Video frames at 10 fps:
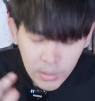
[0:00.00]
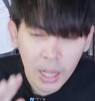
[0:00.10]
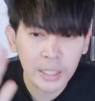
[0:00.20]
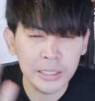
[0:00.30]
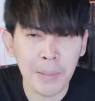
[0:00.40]

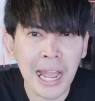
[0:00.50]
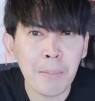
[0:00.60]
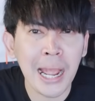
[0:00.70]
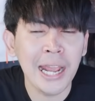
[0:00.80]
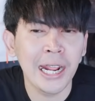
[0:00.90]

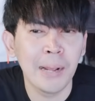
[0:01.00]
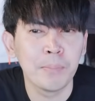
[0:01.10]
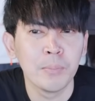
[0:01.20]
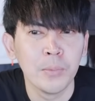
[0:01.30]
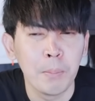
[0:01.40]
15ไม้นะครับ
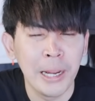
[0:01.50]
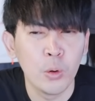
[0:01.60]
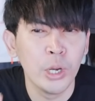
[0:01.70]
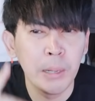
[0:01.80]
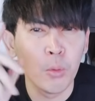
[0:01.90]
เม
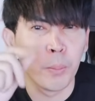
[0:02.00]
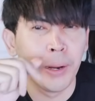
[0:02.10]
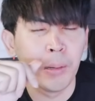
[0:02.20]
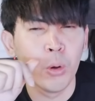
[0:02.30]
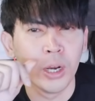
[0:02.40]
นูนี้หมดไป
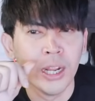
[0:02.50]
ทั้งหมด